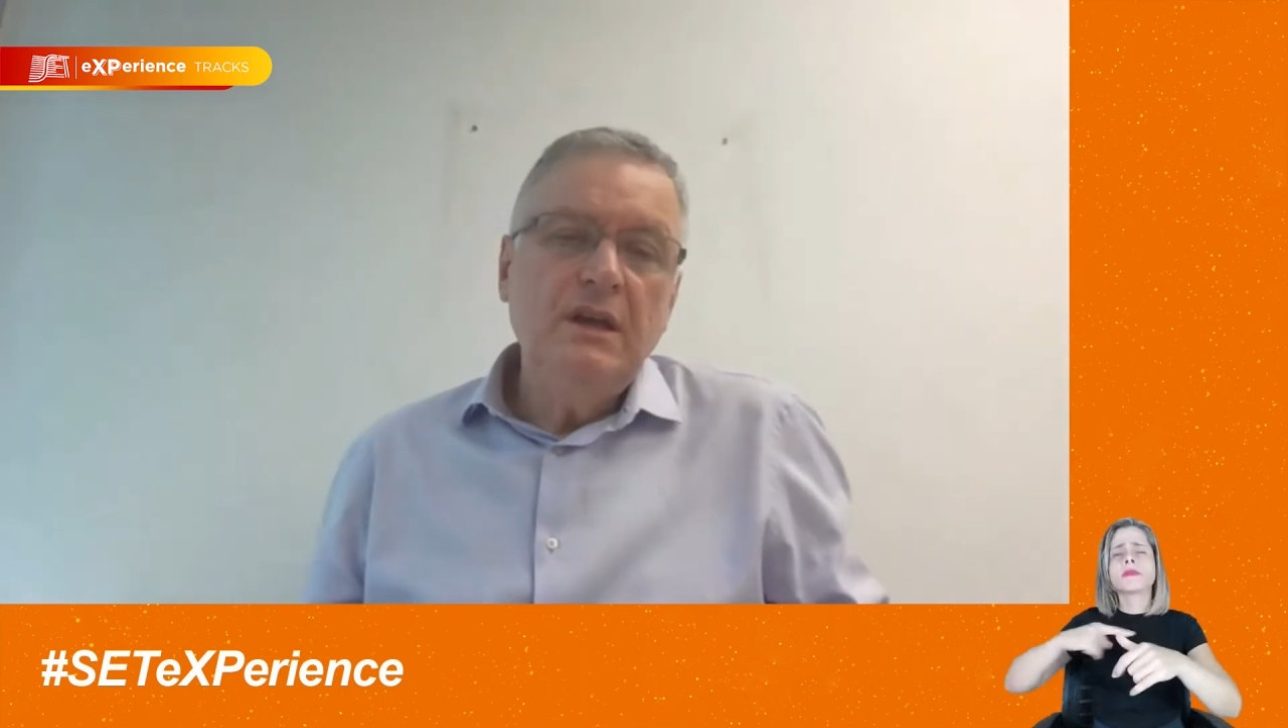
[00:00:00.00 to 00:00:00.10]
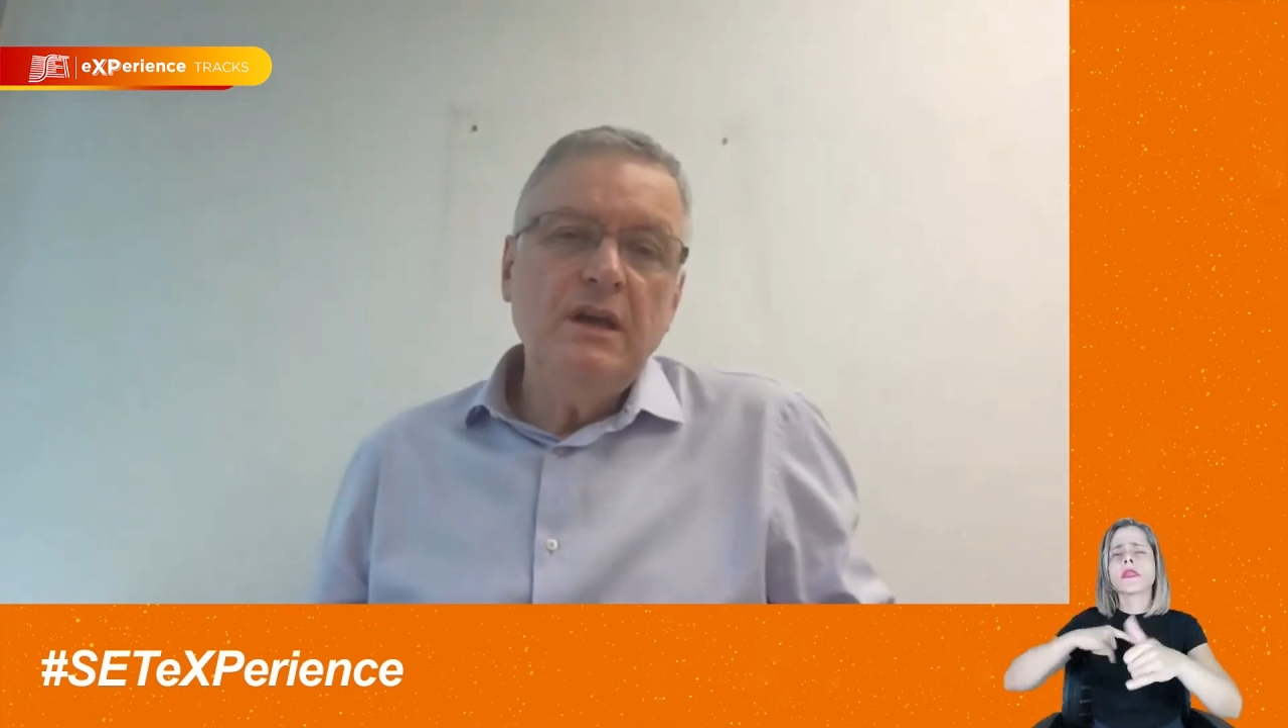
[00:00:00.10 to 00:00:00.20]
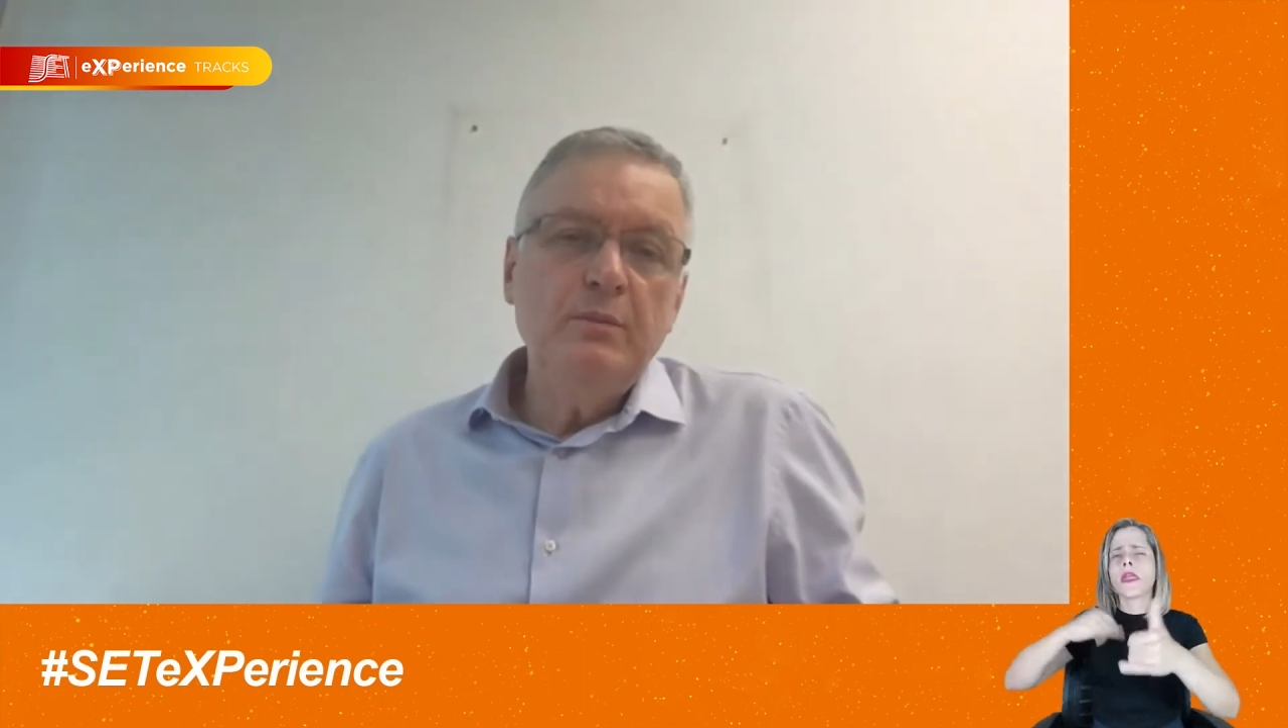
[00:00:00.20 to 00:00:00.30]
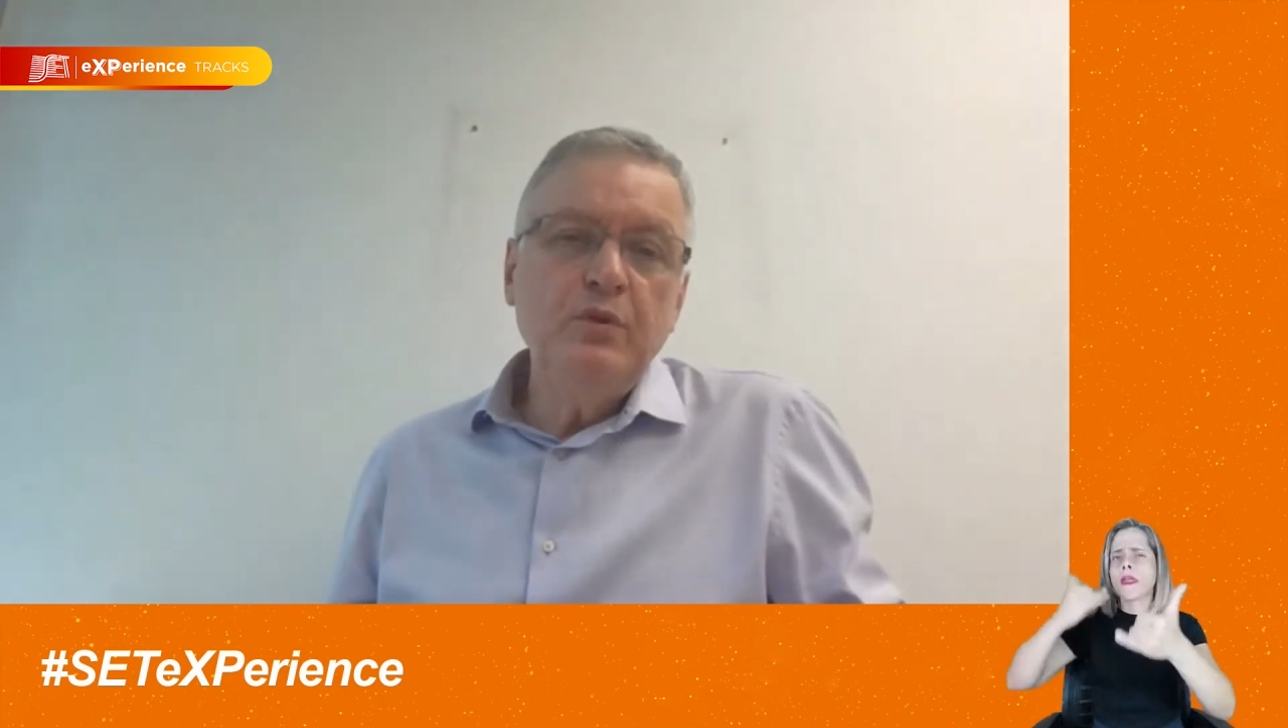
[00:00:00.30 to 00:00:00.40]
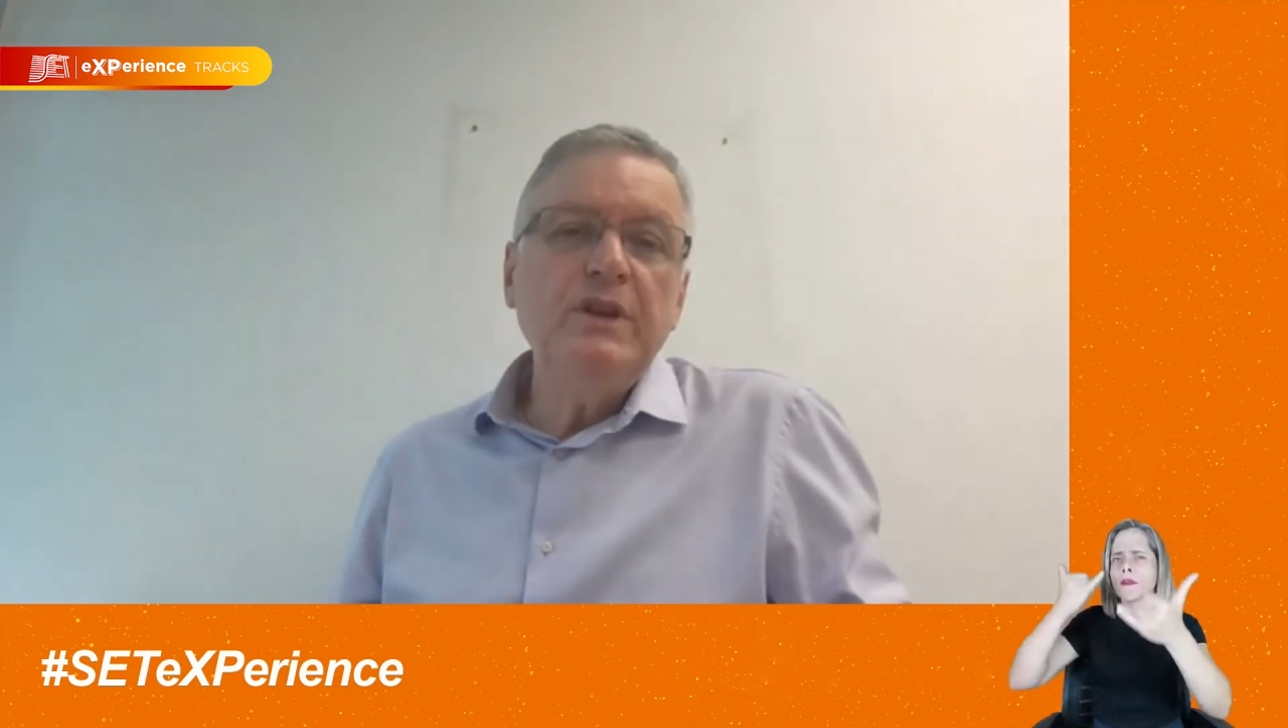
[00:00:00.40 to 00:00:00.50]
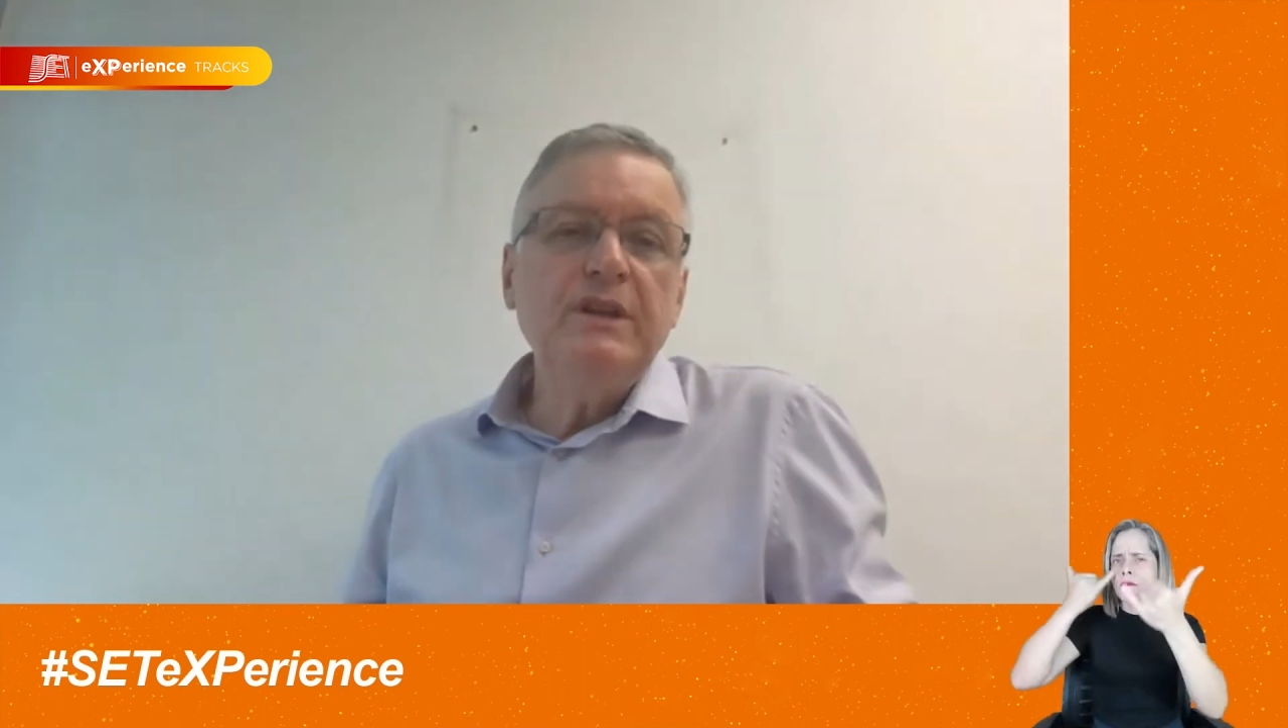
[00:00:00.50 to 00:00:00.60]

é, por